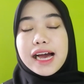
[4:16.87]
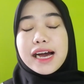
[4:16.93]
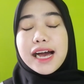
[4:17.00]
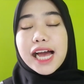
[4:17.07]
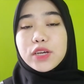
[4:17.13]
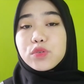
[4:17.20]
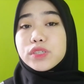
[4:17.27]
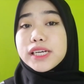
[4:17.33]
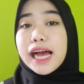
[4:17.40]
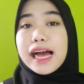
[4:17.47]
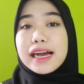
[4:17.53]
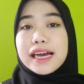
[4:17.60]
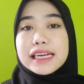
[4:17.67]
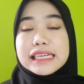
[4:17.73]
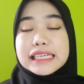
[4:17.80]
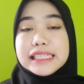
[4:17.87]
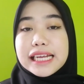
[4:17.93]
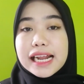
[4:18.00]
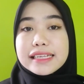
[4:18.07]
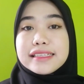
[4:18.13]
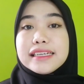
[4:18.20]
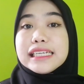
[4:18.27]
uh, aku nggak akan
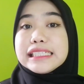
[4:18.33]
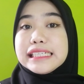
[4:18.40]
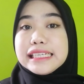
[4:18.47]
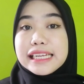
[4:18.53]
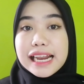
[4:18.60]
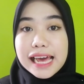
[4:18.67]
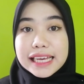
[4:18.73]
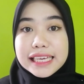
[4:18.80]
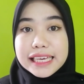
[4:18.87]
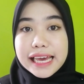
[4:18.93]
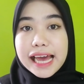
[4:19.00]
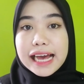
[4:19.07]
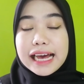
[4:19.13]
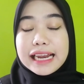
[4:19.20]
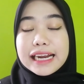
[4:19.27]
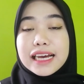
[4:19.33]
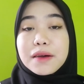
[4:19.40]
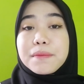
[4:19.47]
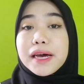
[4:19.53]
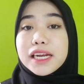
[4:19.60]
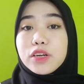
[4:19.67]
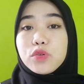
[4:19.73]
ngejelasin di sini lagi ya karena
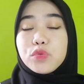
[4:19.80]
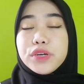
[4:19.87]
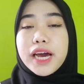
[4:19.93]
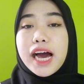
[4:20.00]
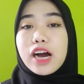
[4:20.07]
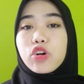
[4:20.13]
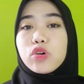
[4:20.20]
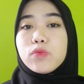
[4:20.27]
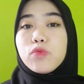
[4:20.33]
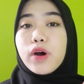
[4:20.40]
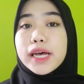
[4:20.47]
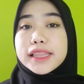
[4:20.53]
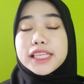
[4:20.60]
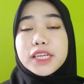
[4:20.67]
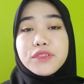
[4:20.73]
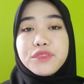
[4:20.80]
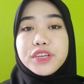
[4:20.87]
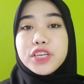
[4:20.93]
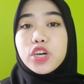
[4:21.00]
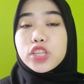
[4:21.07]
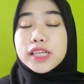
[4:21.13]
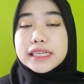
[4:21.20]
kemarin udah aku buatin
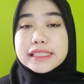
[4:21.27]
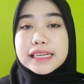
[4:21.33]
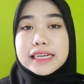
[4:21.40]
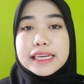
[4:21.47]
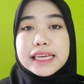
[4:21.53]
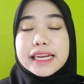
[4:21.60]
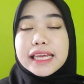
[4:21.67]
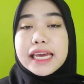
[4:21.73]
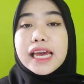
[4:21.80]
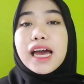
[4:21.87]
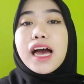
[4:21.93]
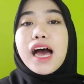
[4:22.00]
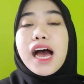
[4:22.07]
video tersendiri